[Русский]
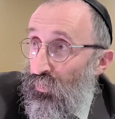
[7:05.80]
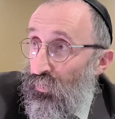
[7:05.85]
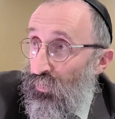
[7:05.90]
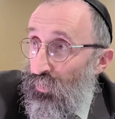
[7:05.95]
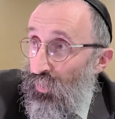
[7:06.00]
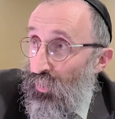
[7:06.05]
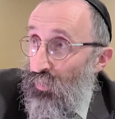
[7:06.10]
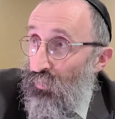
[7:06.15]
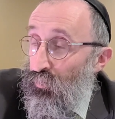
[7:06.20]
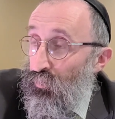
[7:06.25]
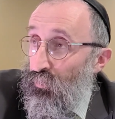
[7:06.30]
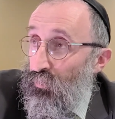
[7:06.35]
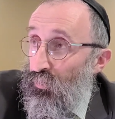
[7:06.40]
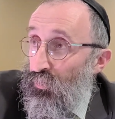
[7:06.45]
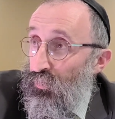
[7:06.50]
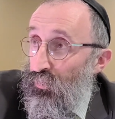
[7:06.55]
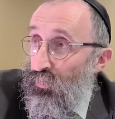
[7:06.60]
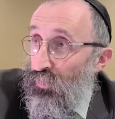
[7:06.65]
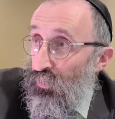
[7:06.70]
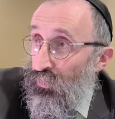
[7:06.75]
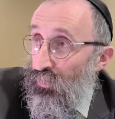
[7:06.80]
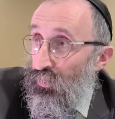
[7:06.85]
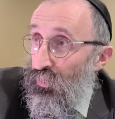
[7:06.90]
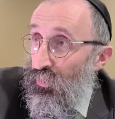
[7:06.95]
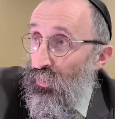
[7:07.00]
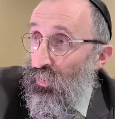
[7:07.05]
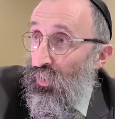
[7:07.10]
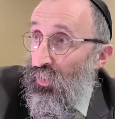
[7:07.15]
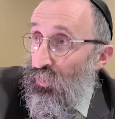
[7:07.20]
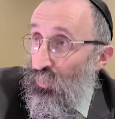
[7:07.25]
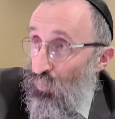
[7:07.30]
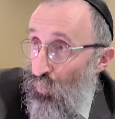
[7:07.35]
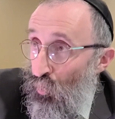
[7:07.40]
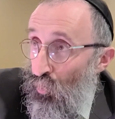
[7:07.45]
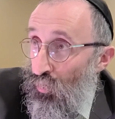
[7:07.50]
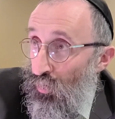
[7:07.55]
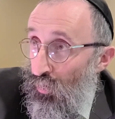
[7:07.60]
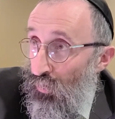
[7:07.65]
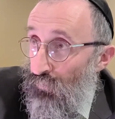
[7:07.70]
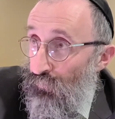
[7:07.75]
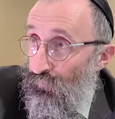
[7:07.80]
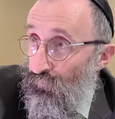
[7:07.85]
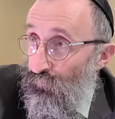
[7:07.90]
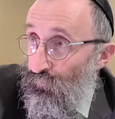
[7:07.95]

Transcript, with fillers: нам даны от Бога.